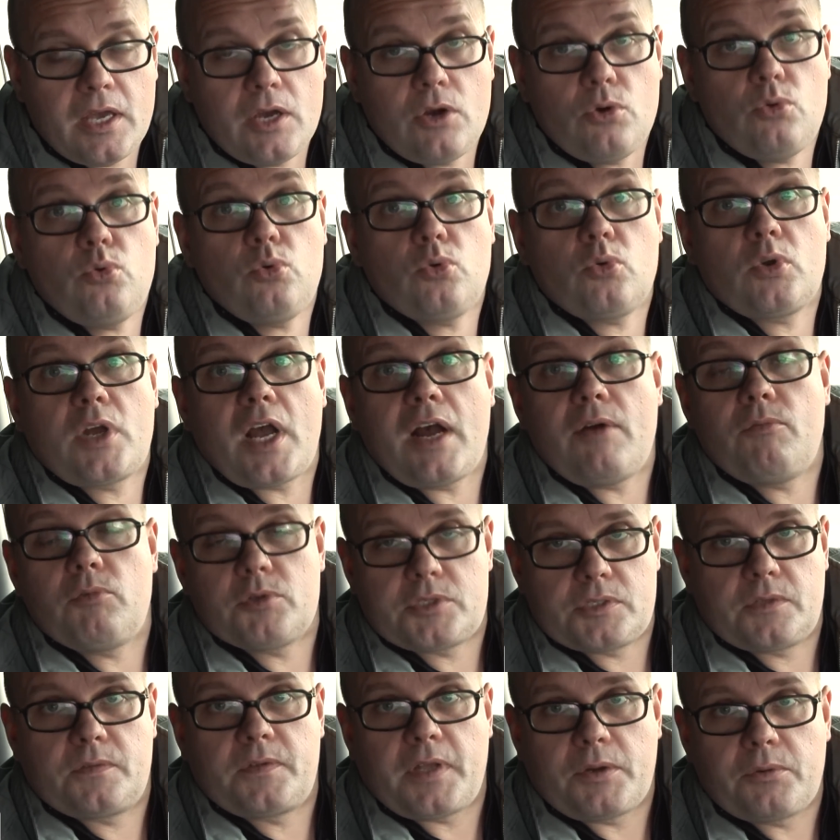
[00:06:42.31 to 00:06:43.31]
у
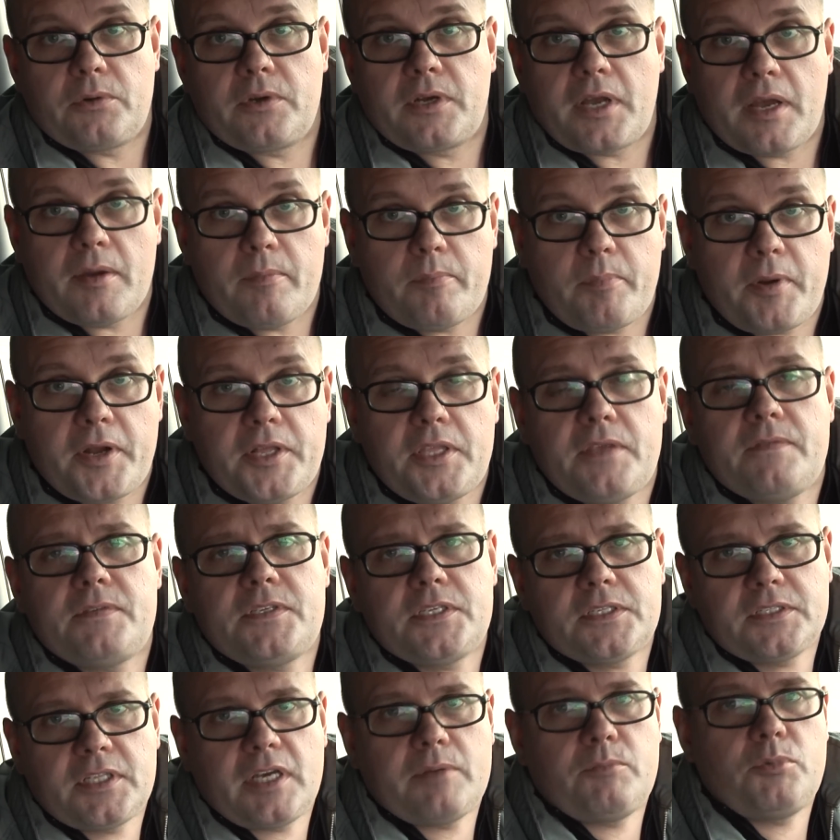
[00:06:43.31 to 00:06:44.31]
руководства такой компании
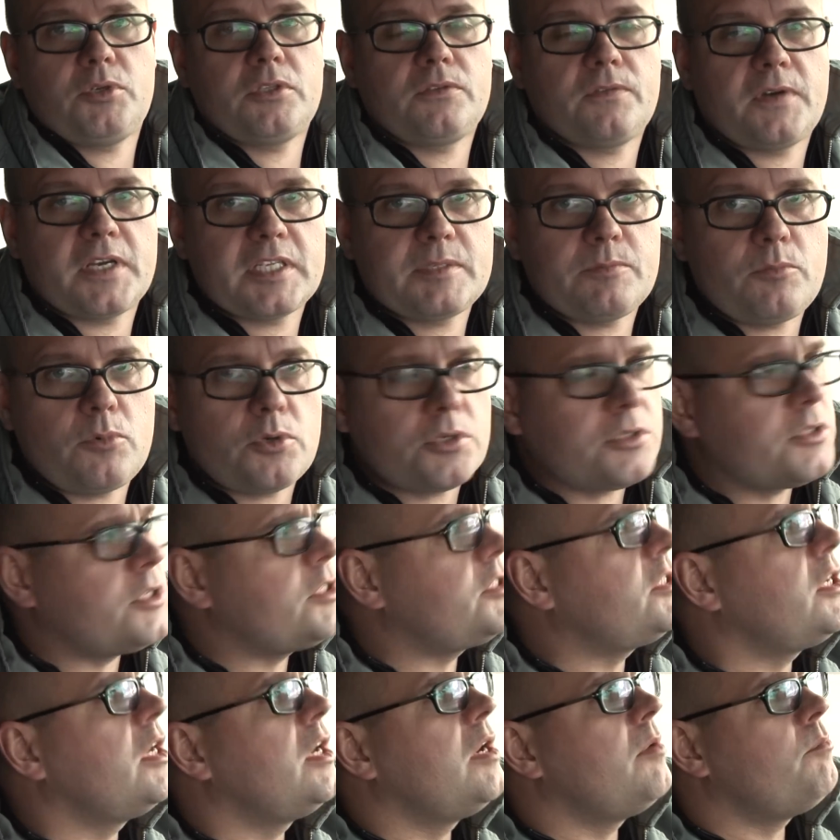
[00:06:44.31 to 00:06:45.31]
всегда будет
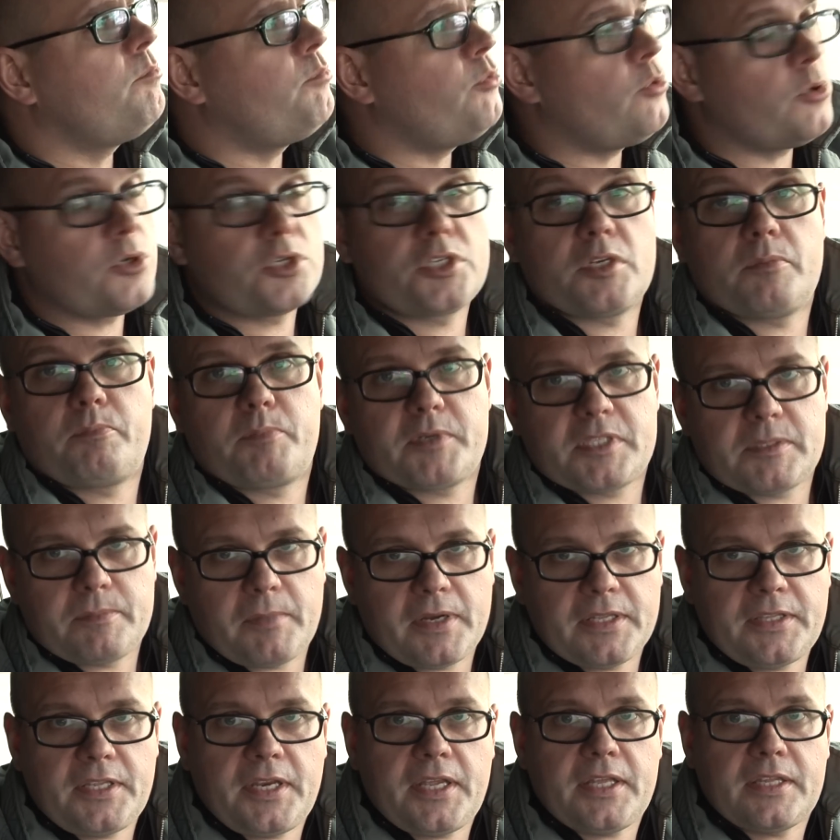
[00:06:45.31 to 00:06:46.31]
возможность позже
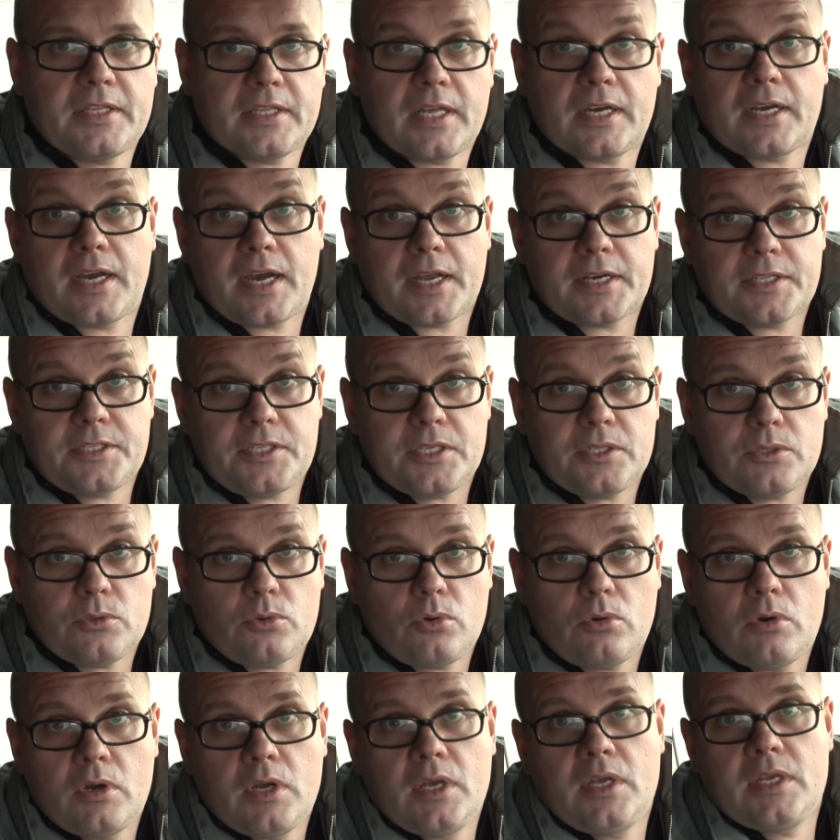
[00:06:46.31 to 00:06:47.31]
посмотреть на
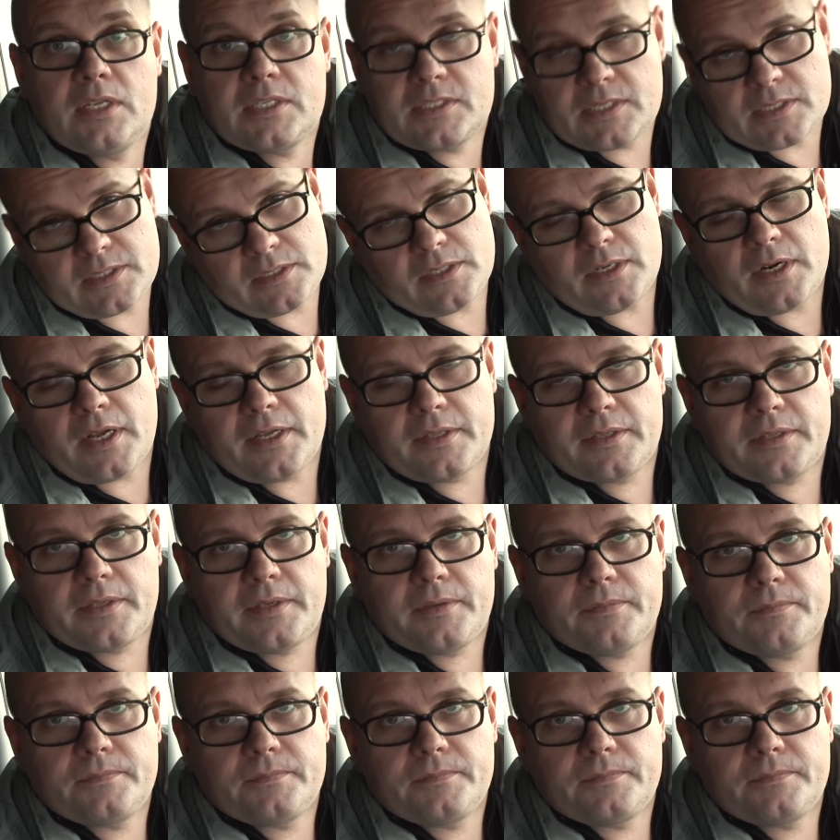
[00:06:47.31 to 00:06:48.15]
картинку со стороны.